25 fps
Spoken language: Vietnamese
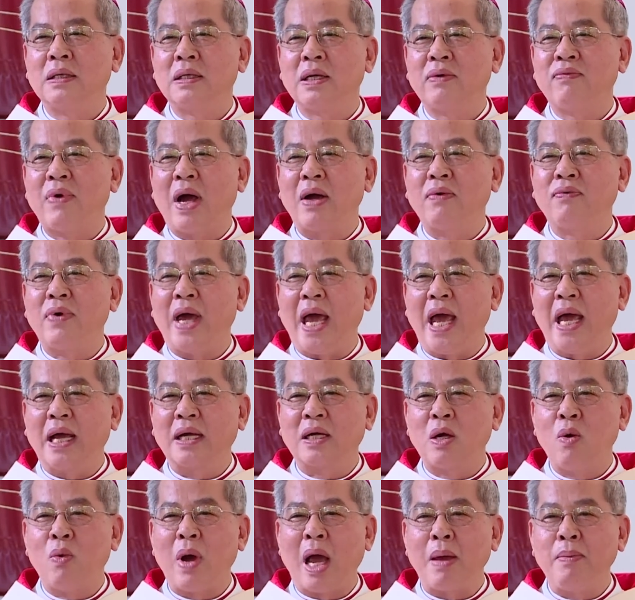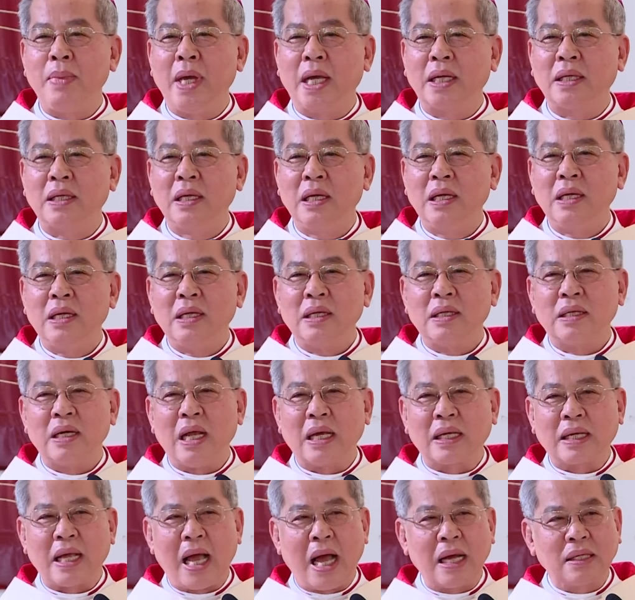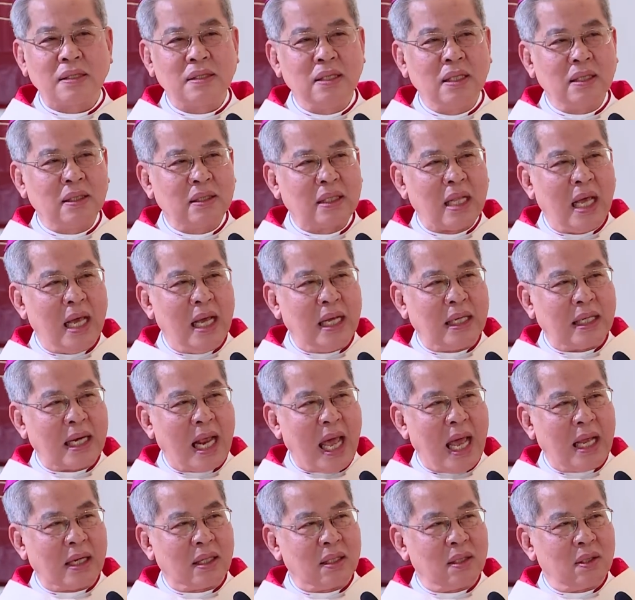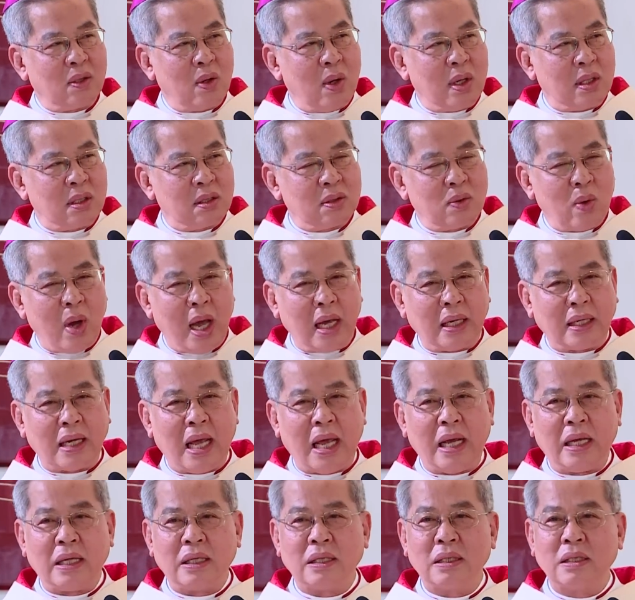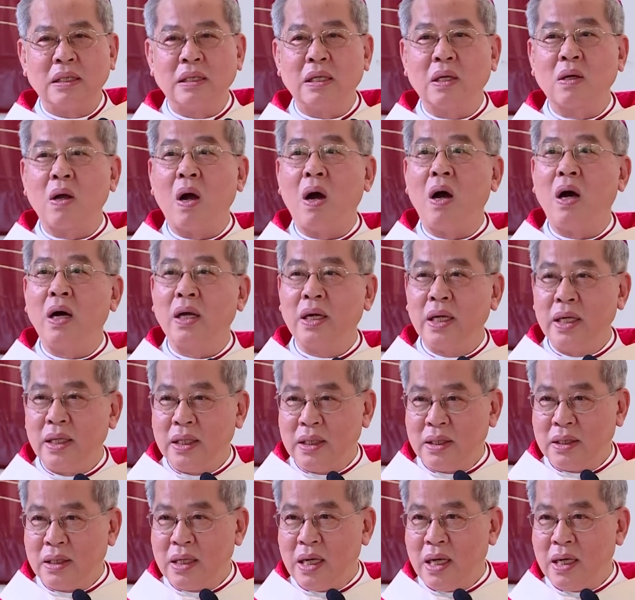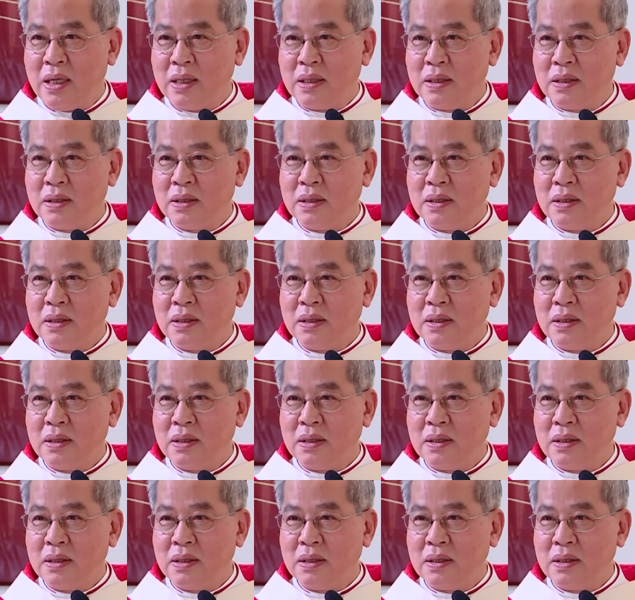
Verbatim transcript: nó vắng vẻ không ai biết là các thứ tệ nạn ở ngoài, ngoài này nó có đấy. đấy